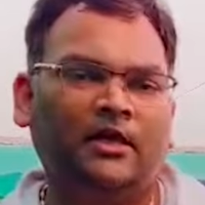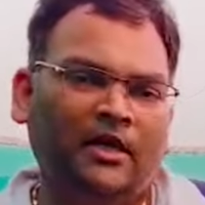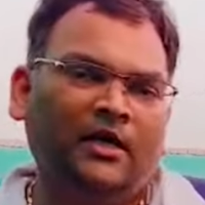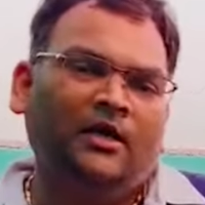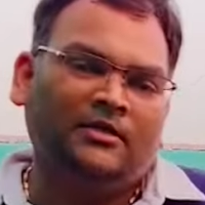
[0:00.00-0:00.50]
है
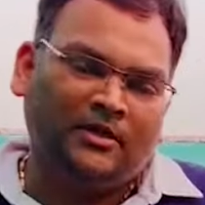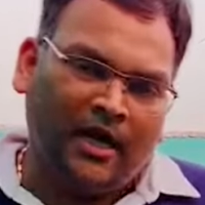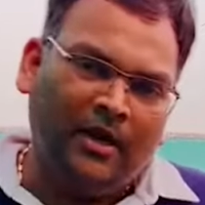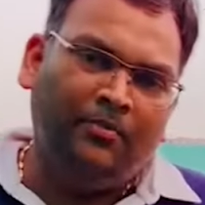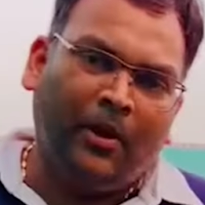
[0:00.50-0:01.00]

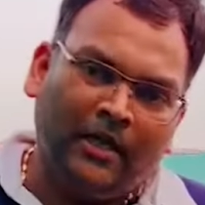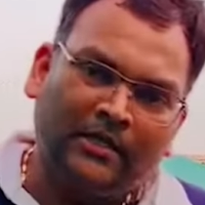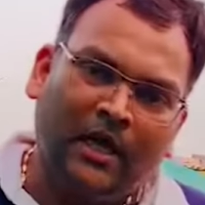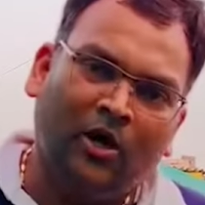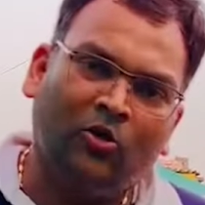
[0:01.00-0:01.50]
साढ़े बाईस
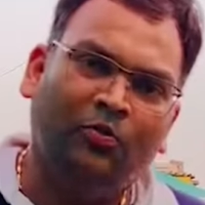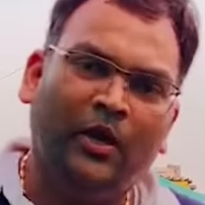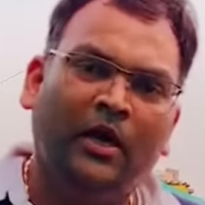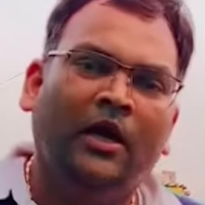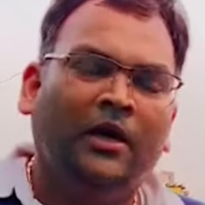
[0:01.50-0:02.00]
लाख रुपए
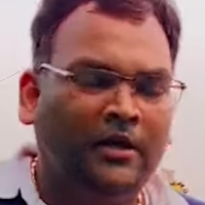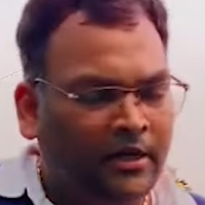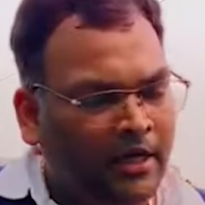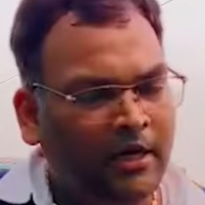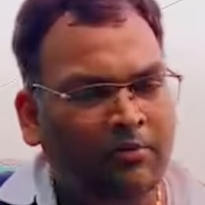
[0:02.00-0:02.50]

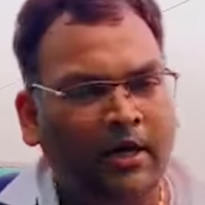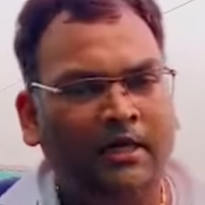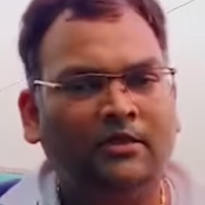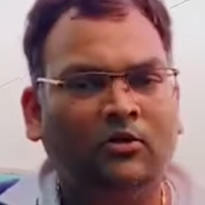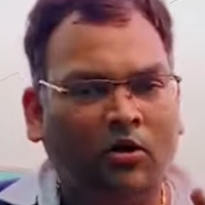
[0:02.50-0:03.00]
डील
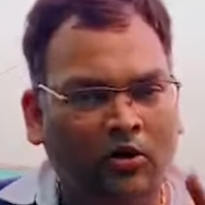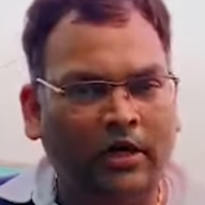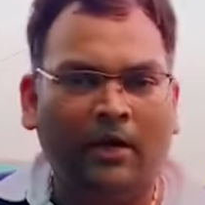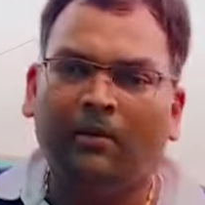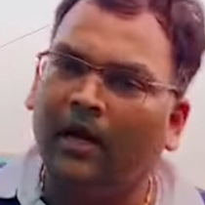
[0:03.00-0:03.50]
प्राइस ऑन
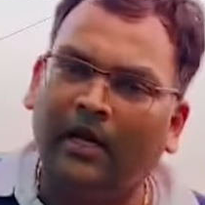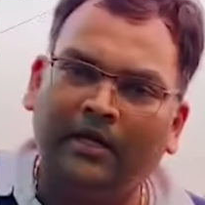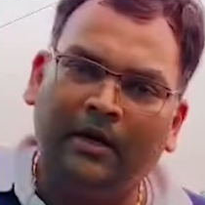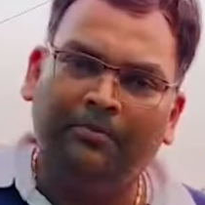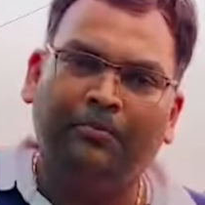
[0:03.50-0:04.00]
टेबल
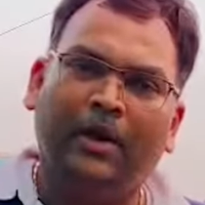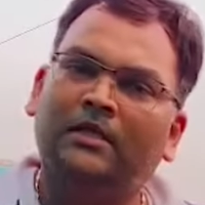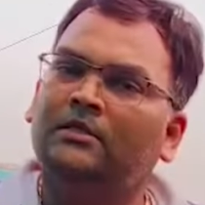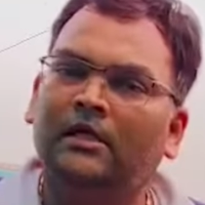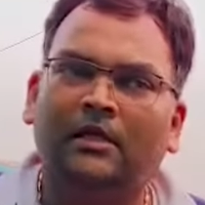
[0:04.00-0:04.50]
आइए
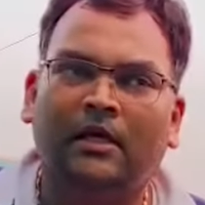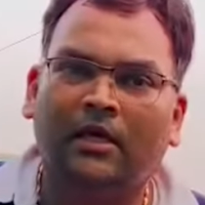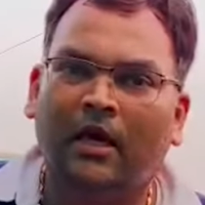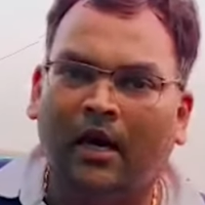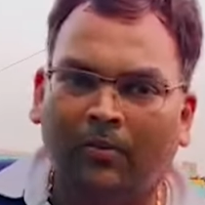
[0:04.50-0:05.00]
बेस्ट डील देंगे
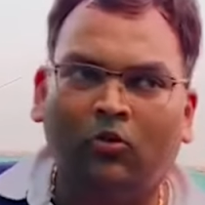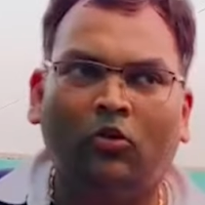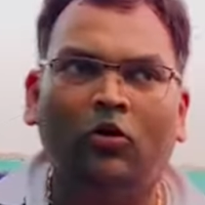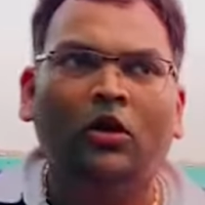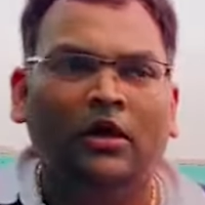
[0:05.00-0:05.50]

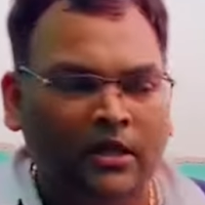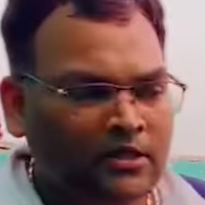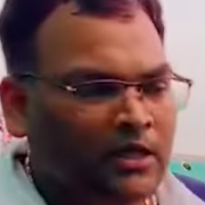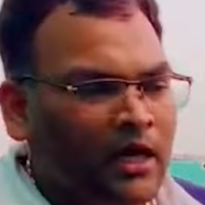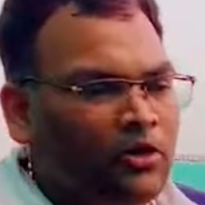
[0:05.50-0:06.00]
आपको इस
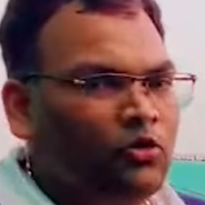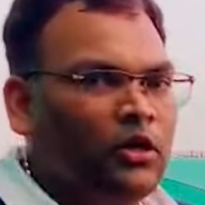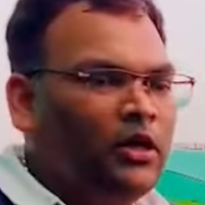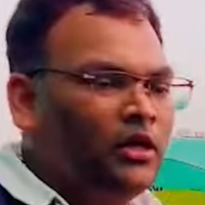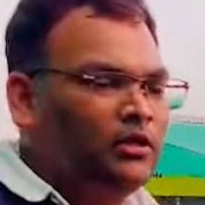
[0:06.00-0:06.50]
गाड़ियों के
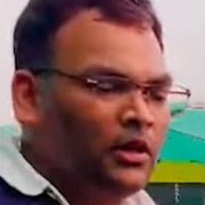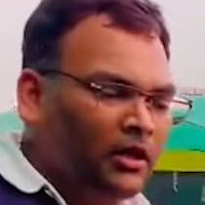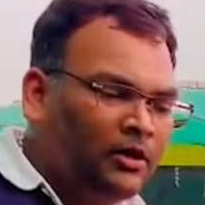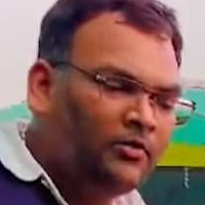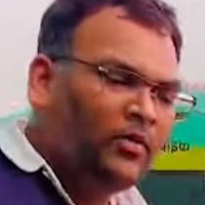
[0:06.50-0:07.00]
अंदर
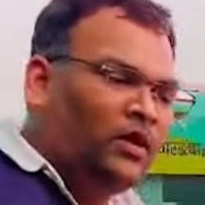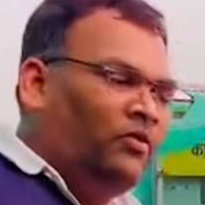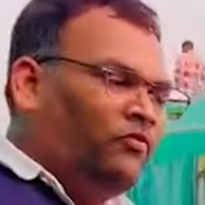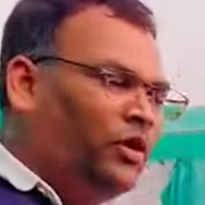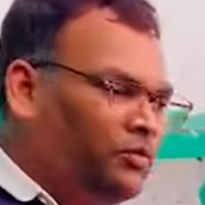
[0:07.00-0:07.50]

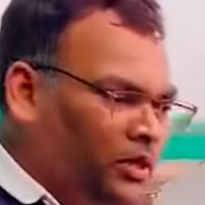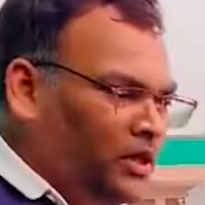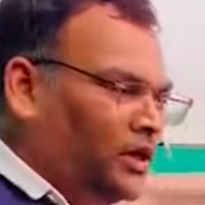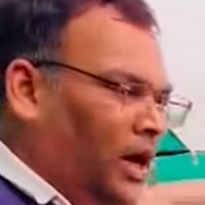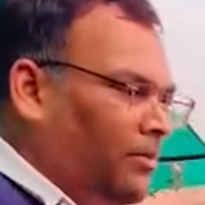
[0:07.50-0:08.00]
फिर भी
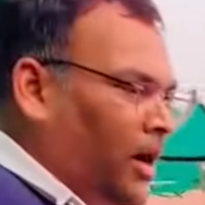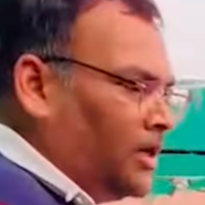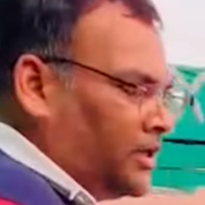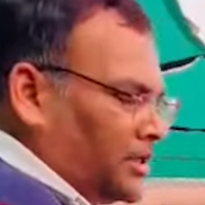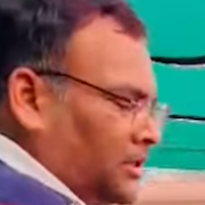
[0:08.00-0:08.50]
आप मान
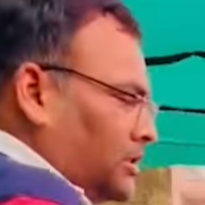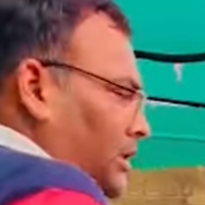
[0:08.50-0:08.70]
के चल